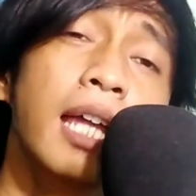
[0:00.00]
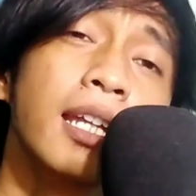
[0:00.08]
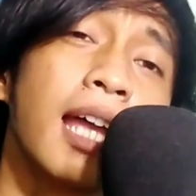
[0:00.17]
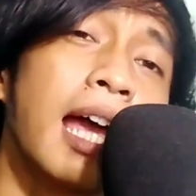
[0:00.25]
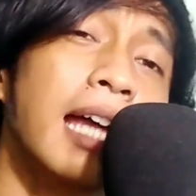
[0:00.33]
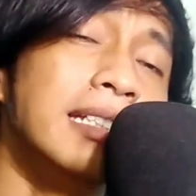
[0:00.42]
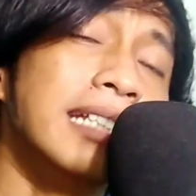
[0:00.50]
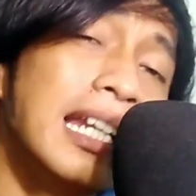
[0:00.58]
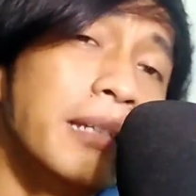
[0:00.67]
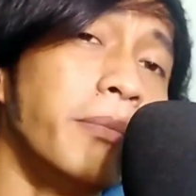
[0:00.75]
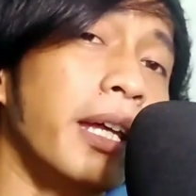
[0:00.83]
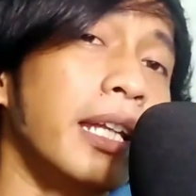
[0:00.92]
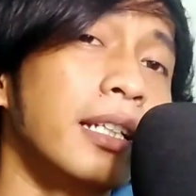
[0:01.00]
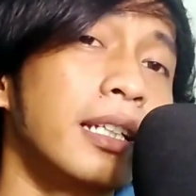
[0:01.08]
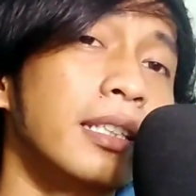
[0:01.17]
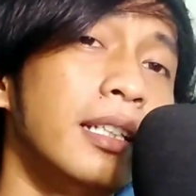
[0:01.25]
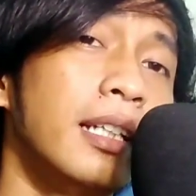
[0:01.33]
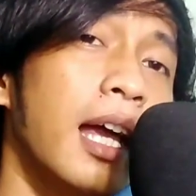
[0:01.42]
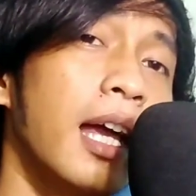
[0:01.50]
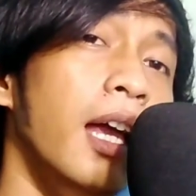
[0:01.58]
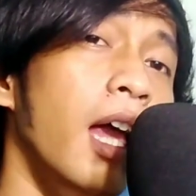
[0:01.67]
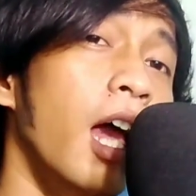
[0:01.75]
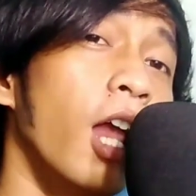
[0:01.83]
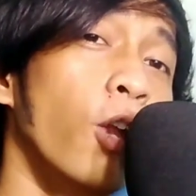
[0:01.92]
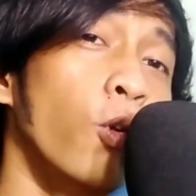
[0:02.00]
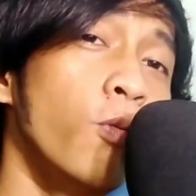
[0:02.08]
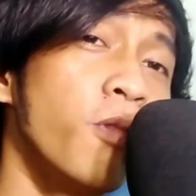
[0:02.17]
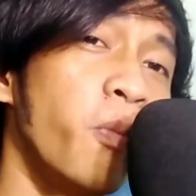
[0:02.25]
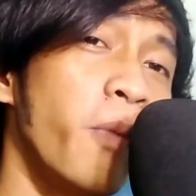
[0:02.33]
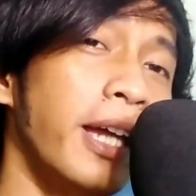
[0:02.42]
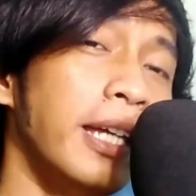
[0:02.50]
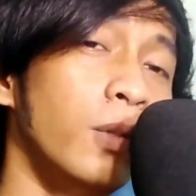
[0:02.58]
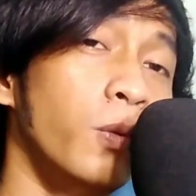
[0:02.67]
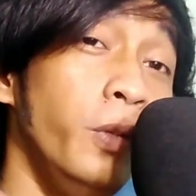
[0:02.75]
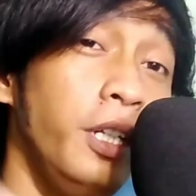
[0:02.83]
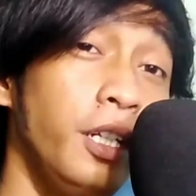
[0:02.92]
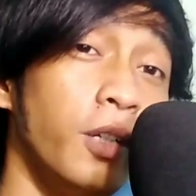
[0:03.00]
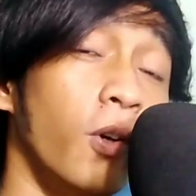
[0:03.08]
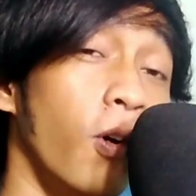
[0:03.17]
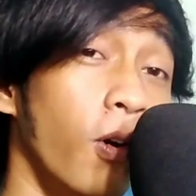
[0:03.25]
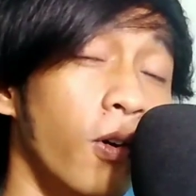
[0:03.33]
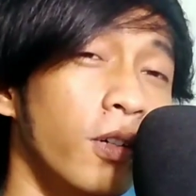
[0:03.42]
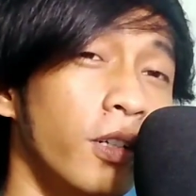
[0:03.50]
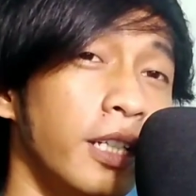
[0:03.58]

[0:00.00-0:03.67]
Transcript: Nah, jadi men, ketika lu mau main wingo,